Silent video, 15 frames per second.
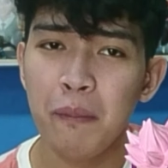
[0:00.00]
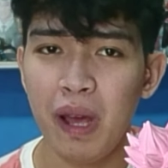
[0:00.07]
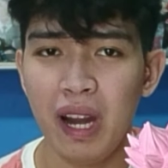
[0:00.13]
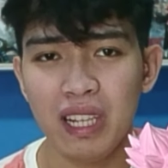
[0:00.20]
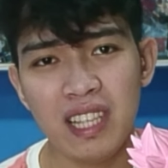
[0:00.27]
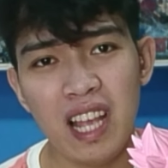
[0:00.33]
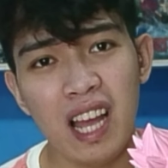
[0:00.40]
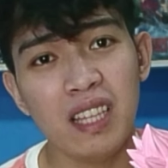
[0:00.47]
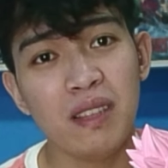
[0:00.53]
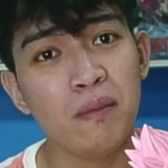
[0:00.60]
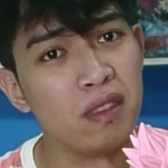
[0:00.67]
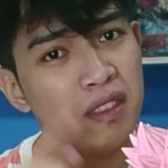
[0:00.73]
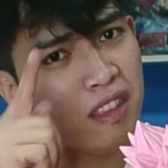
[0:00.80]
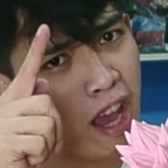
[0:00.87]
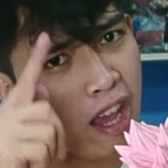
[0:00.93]
Para sa akin,
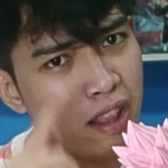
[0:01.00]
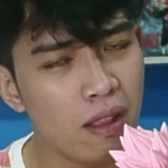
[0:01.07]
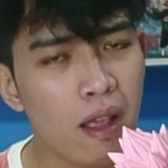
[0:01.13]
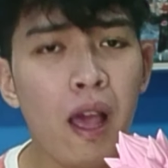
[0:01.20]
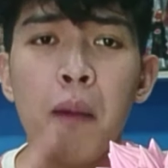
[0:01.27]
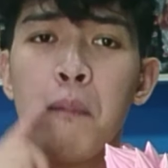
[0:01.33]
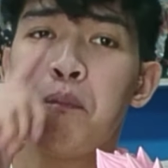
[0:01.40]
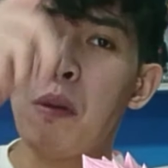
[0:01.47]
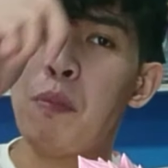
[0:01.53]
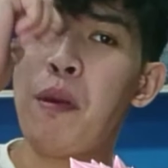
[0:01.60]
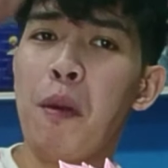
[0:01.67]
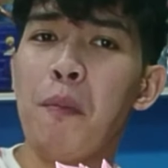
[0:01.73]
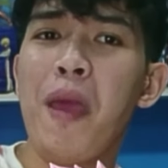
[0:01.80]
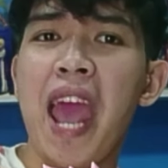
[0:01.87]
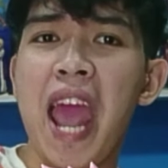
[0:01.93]
10.
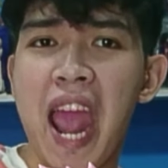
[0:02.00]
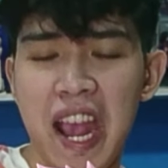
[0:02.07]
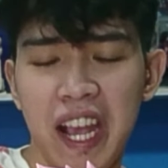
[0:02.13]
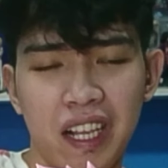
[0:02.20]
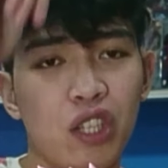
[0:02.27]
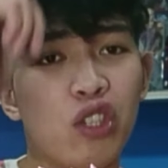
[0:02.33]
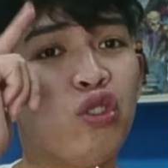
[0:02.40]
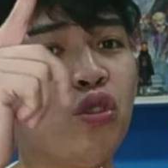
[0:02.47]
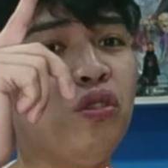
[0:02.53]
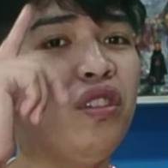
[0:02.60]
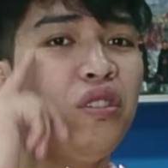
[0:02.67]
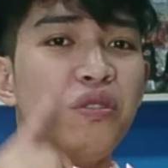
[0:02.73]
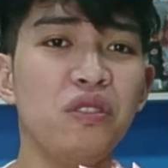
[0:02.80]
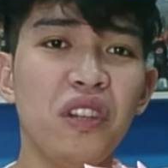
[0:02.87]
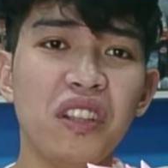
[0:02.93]
Bebebebeng! Sure
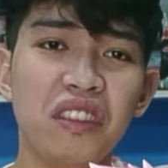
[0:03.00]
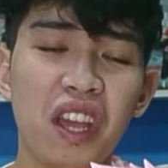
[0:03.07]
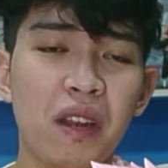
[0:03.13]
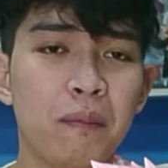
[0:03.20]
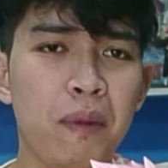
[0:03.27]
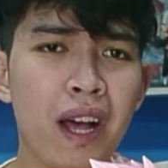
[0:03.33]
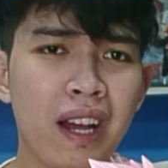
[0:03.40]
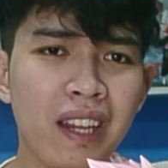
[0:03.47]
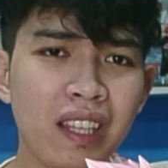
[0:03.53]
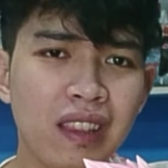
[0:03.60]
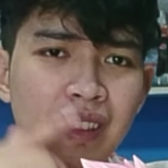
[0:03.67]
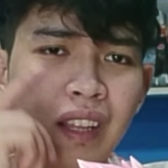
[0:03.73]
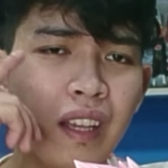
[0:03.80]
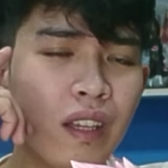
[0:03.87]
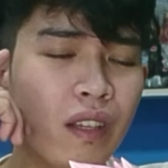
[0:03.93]
na sure na 10. Bakit?